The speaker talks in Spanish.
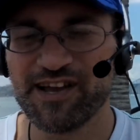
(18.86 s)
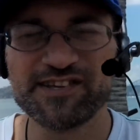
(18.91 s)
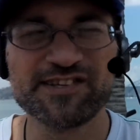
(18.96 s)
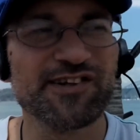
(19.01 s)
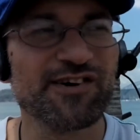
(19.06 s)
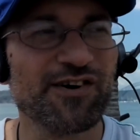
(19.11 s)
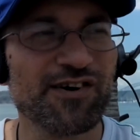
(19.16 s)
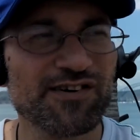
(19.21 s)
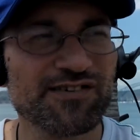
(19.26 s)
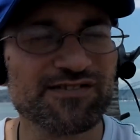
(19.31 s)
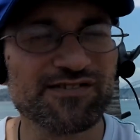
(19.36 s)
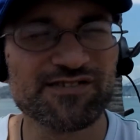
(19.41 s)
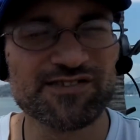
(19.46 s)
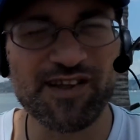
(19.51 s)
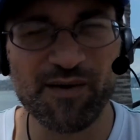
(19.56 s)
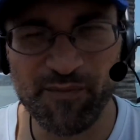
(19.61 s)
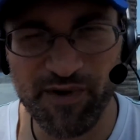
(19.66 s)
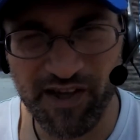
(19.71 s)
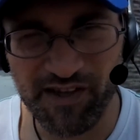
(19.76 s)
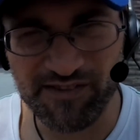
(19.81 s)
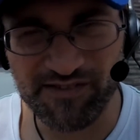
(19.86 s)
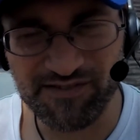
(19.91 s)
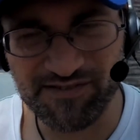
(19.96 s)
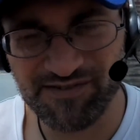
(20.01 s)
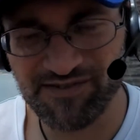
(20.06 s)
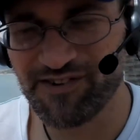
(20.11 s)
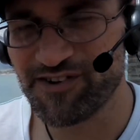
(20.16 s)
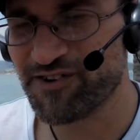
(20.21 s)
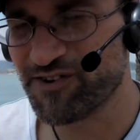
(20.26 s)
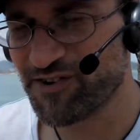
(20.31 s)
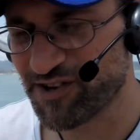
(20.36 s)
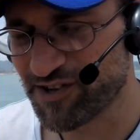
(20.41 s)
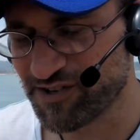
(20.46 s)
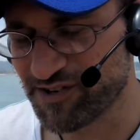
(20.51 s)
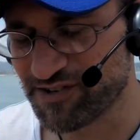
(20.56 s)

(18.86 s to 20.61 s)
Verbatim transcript: Eso también, no digo que